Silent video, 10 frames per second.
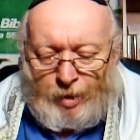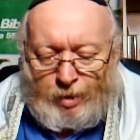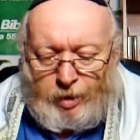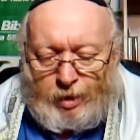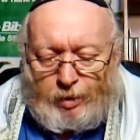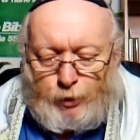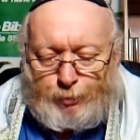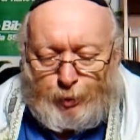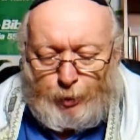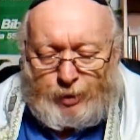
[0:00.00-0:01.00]
denn das
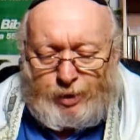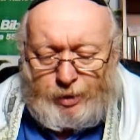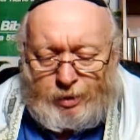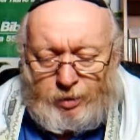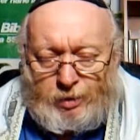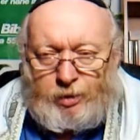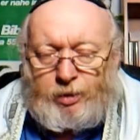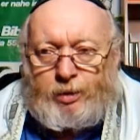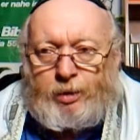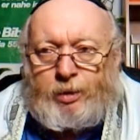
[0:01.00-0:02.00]
Böse
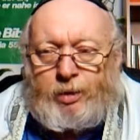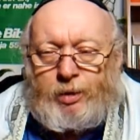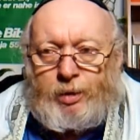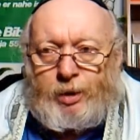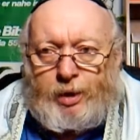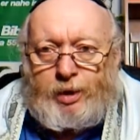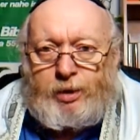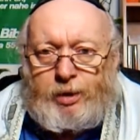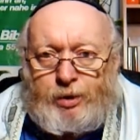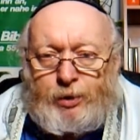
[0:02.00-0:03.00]

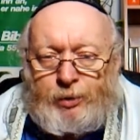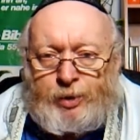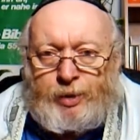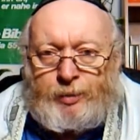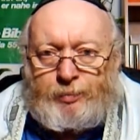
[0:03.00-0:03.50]
ist Sünde.